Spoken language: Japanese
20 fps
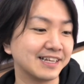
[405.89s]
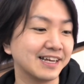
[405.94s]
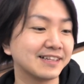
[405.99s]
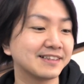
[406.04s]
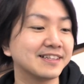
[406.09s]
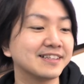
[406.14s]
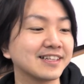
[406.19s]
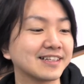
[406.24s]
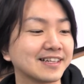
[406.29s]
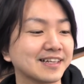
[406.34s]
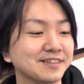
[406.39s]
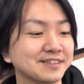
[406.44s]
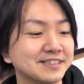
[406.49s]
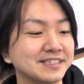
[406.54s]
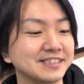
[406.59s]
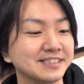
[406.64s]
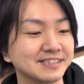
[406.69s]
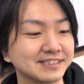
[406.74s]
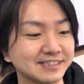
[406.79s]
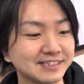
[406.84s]
でやってて楽
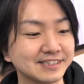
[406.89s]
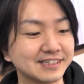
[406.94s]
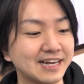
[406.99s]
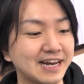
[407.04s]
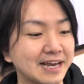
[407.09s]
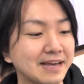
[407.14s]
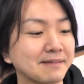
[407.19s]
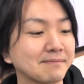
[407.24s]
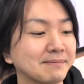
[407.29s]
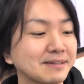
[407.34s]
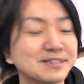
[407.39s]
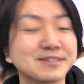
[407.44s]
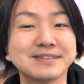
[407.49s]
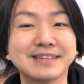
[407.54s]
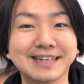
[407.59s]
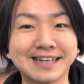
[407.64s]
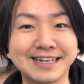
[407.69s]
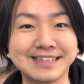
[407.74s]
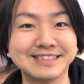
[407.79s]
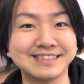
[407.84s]
しいし、はい、まあ、そん
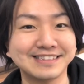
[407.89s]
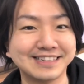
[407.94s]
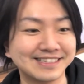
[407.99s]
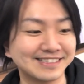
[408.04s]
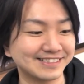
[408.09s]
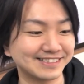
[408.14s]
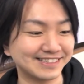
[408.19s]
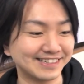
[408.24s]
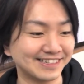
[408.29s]
な感じです